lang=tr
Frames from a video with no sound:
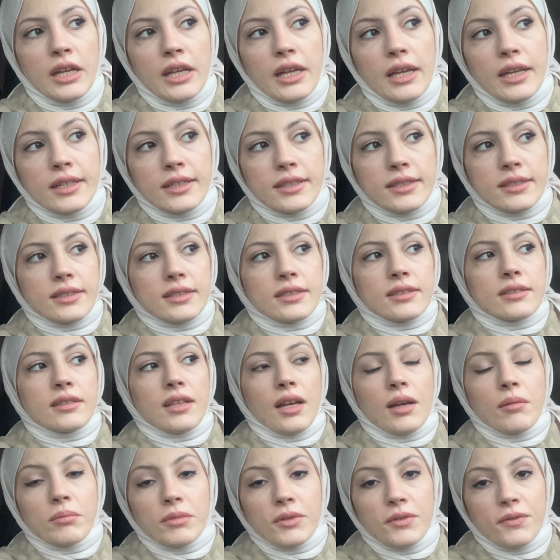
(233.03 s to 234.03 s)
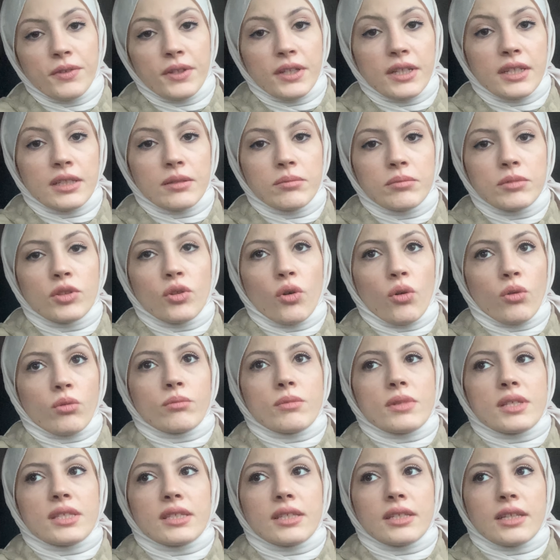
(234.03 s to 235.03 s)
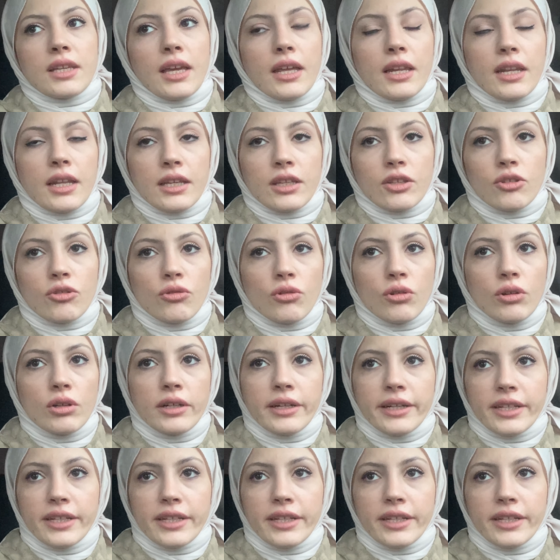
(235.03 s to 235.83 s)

en azından bir fikrimin olması gerekiyor.